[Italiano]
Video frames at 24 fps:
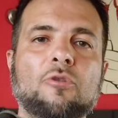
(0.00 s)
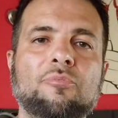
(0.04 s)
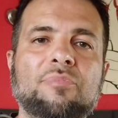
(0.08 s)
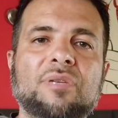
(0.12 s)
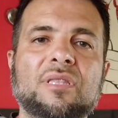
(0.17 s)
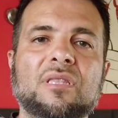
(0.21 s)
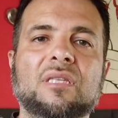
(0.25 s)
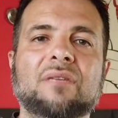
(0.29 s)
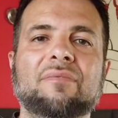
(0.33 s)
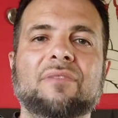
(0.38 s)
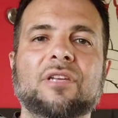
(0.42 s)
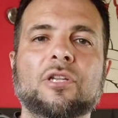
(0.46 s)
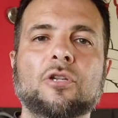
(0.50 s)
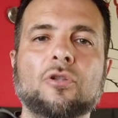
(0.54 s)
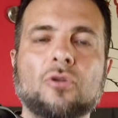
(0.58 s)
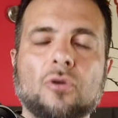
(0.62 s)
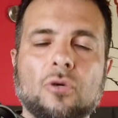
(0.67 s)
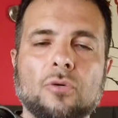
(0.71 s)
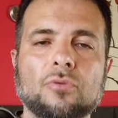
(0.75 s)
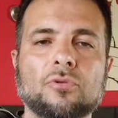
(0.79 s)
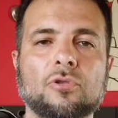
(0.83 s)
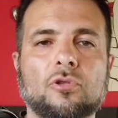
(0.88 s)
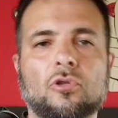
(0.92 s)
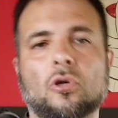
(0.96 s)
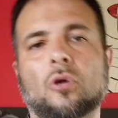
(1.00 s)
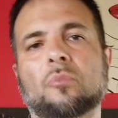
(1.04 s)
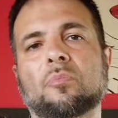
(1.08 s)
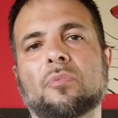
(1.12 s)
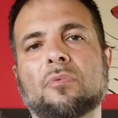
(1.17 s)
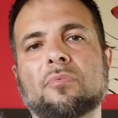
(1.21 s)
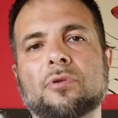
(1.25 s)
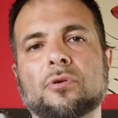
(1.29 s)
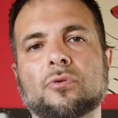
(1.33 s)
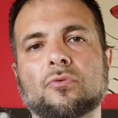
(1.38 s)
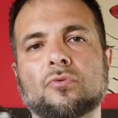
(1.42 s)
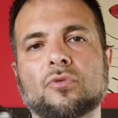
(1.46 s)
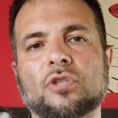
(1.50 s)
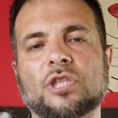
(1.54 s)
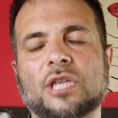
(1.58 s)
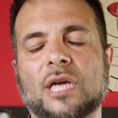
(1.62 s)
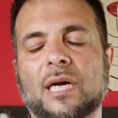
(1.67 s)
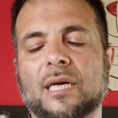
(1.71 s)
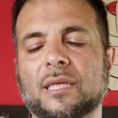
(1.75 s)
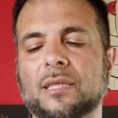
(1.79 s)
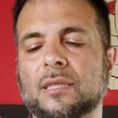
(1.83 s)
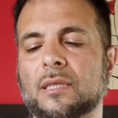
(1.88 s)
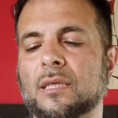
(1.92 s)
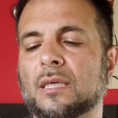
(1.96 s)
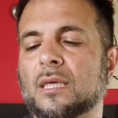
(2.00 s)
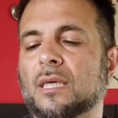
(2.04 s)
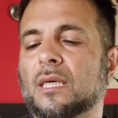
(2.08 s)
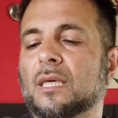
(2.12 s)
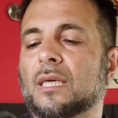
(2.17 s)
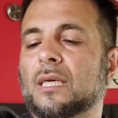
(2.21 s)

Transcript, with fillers: obiettivi non troppo pronunciati.